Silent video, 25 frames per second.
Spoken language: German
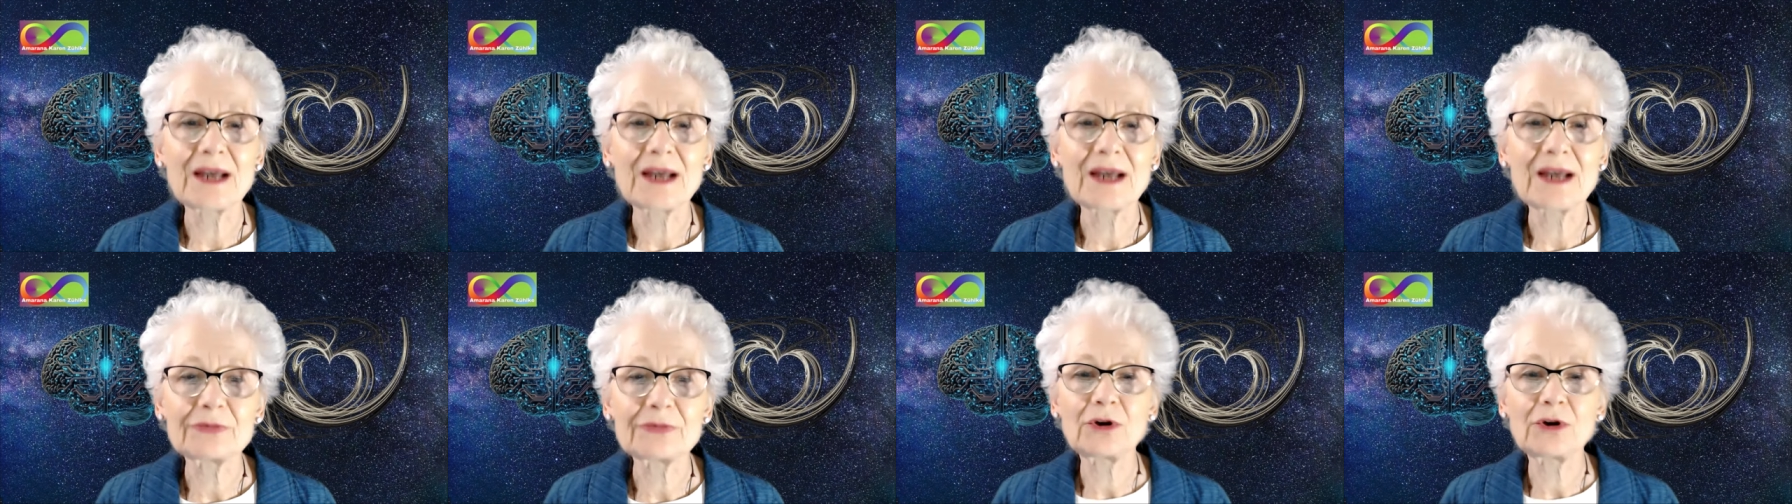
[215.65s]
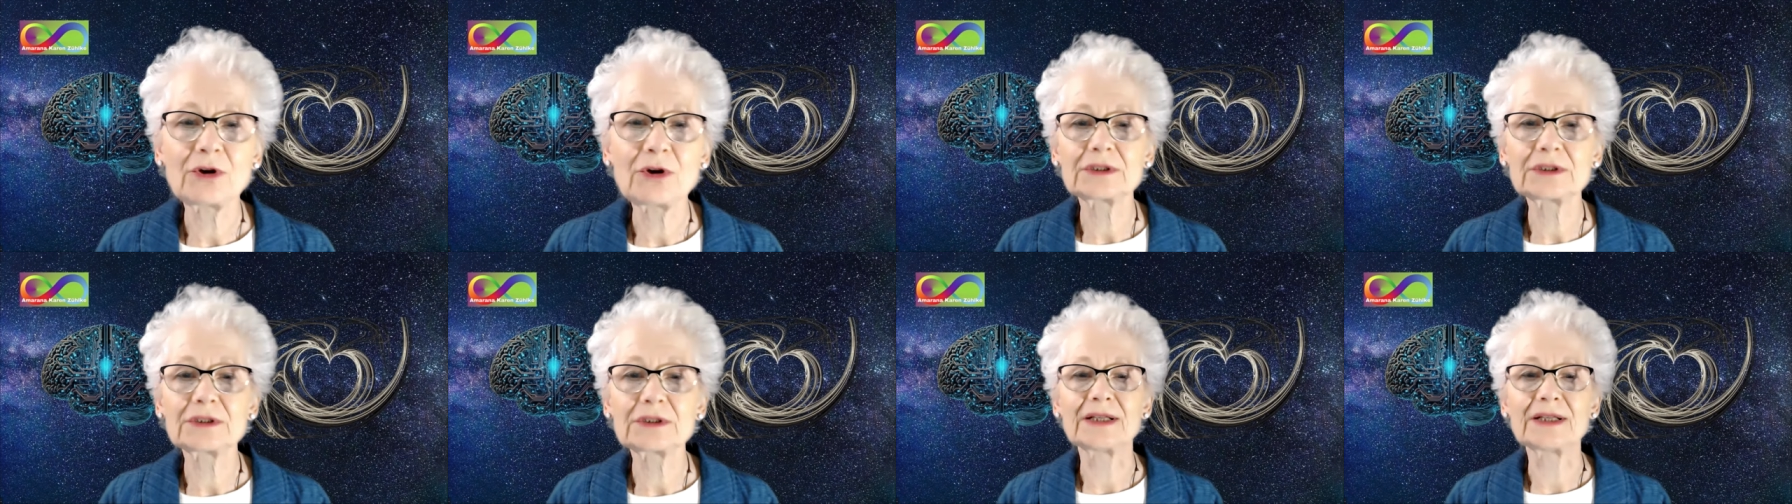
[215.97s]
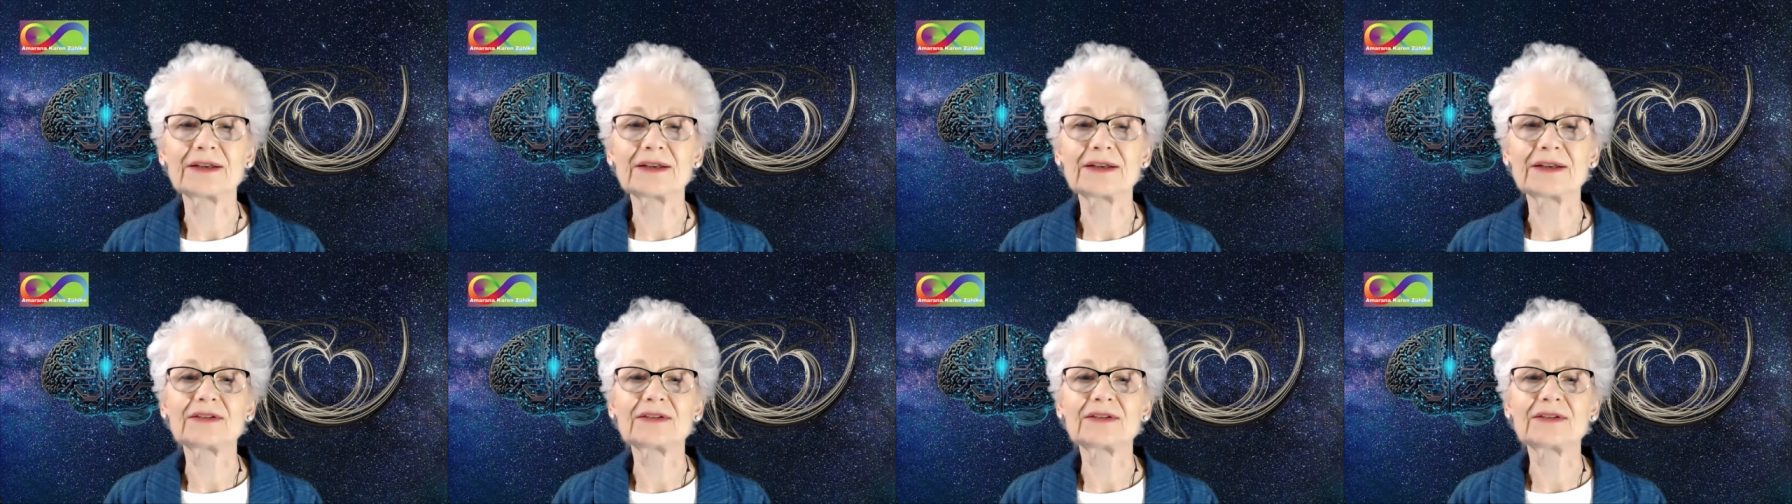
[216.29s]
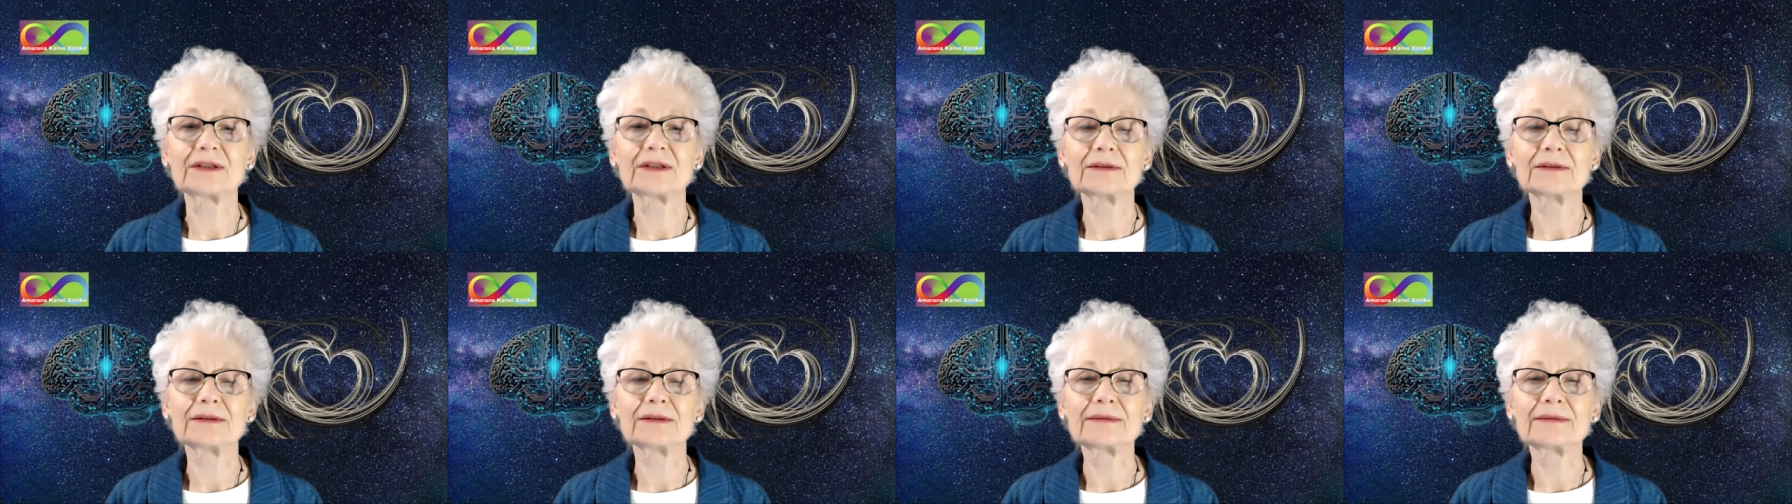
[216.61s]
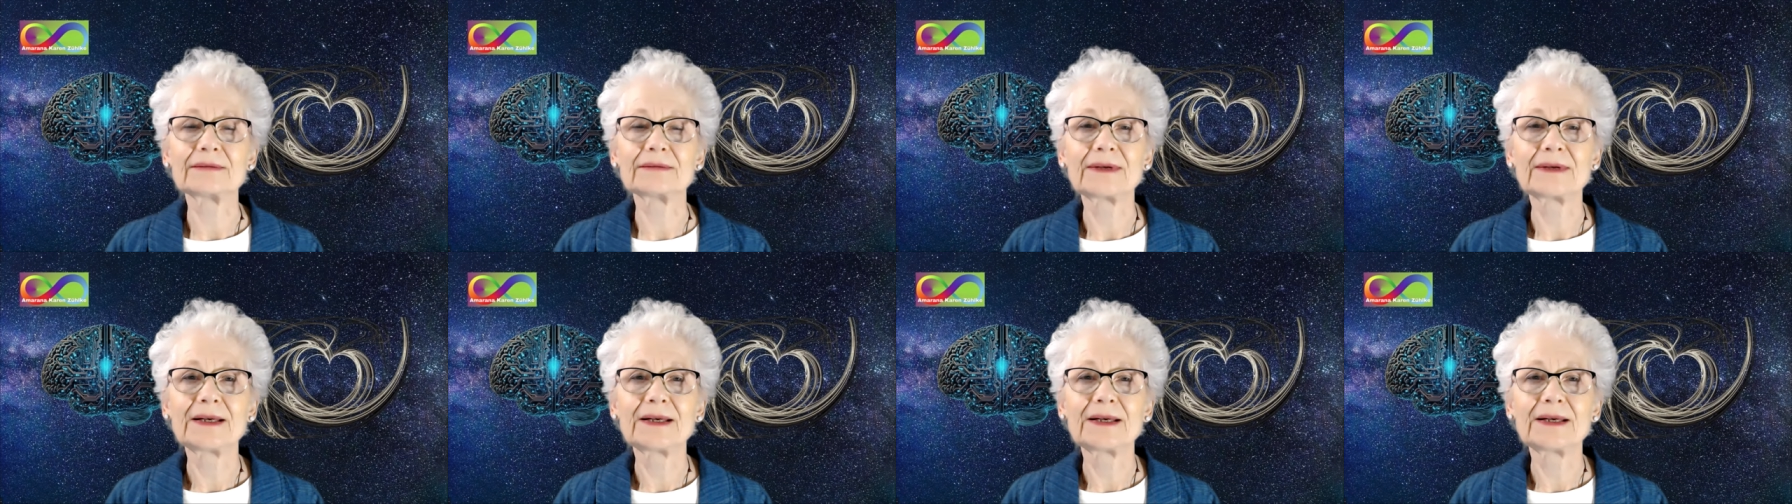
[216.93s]
die erforderlich
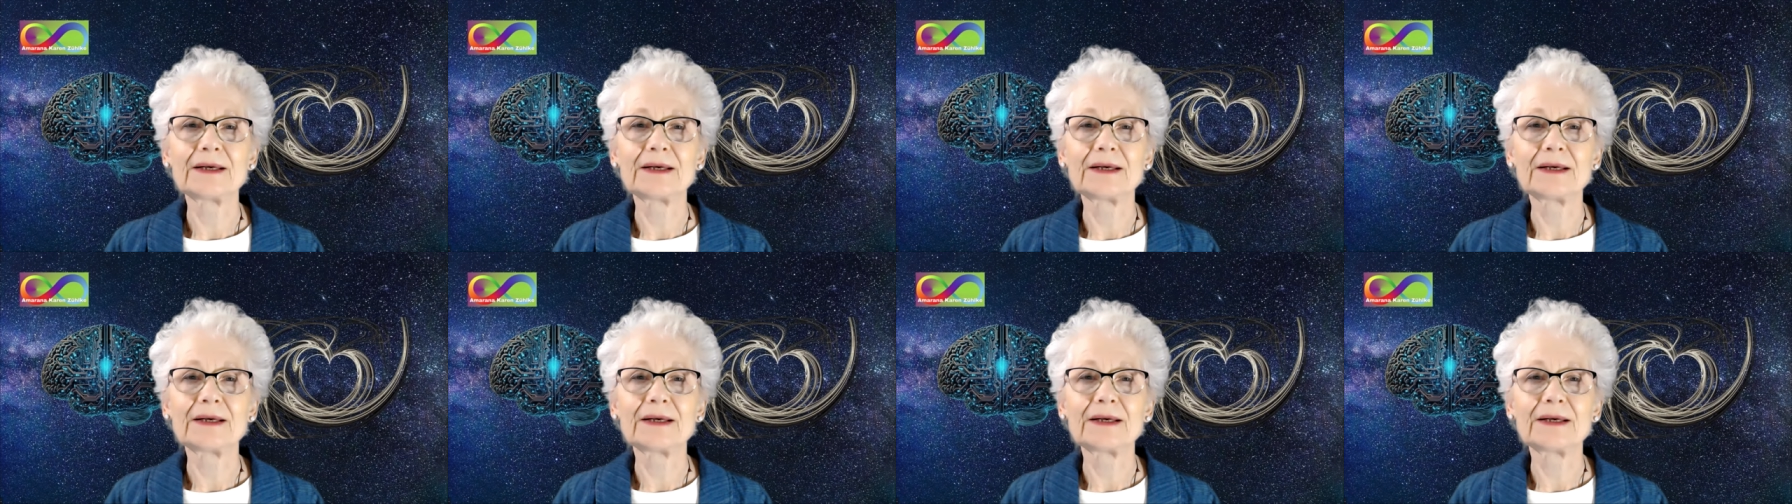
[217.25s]
sind.